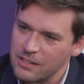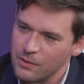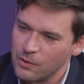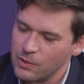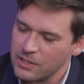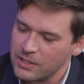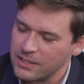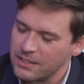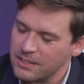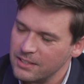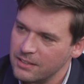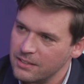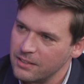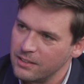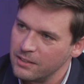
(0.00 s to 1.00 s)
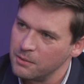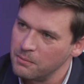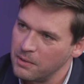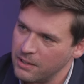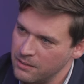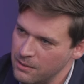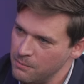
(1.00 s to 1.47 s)
dich auch interessiert, ähm,
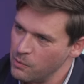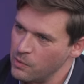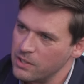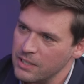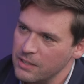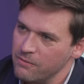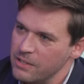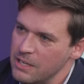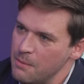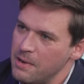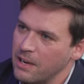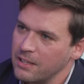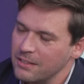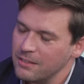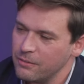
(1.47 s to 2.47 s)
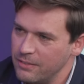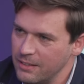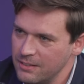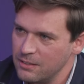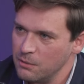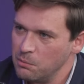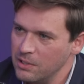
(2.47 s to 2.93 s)
an dem Unternehmen Wienerberger, diese
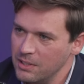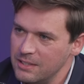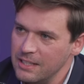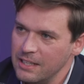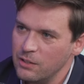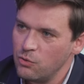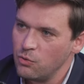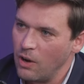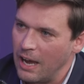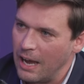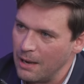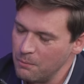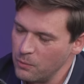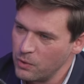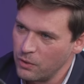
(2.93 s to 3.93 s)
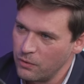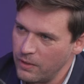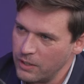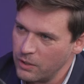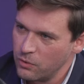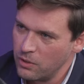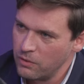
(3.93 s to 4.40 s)
Flexibilität zu haben und das
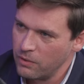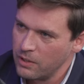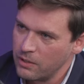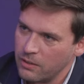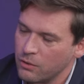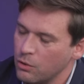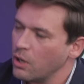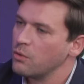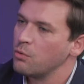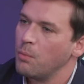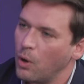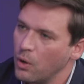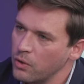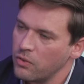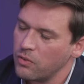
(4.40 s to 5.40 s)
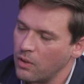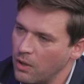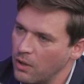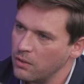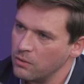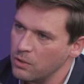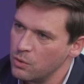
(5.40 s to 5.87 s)
weiterzuentwickeln. Also dazu braucht es
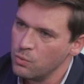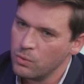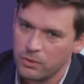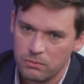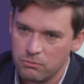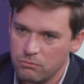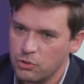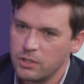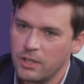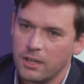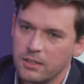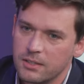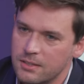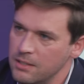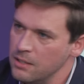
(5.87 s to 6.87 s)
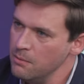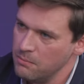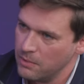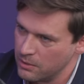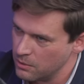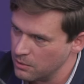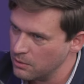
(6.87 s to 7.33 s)
ja nicht nur ein starkes
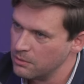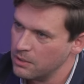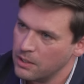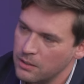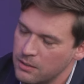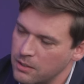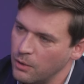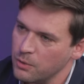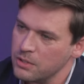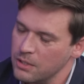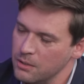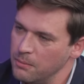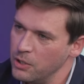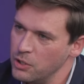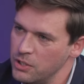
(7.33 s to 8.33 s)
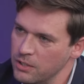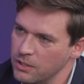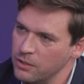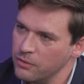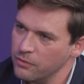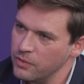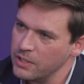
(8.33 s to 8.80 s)
Team, also mhm. tausende Menschen, die
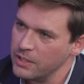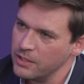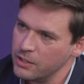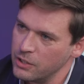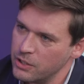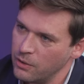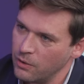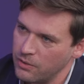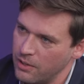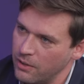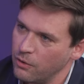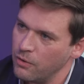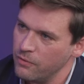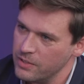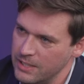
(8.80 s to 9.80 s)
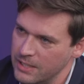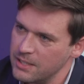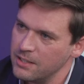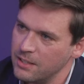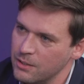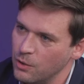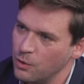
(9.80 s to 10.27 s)
irgendwie dahinterstehen und sagen, komm, wir
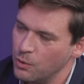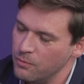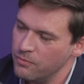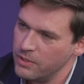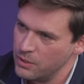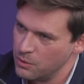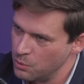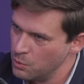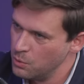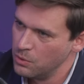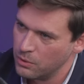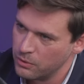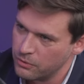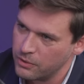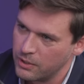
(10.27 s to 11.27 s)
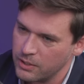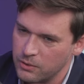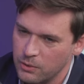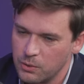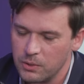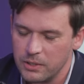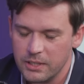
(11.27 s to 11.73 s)
setzen das auch um, wenn du mhm. und vielleicht
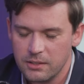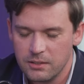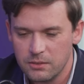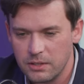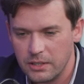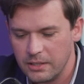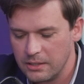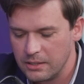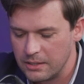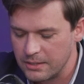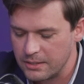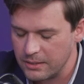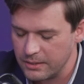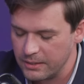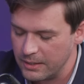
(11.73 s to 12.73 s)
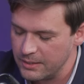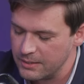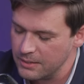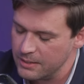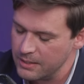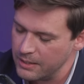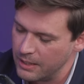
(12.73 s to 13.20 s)
noch Kollegen, Kollegen das äh, als
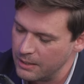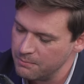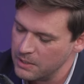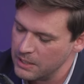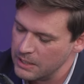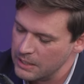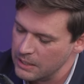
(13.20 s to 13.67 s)
Idee haben,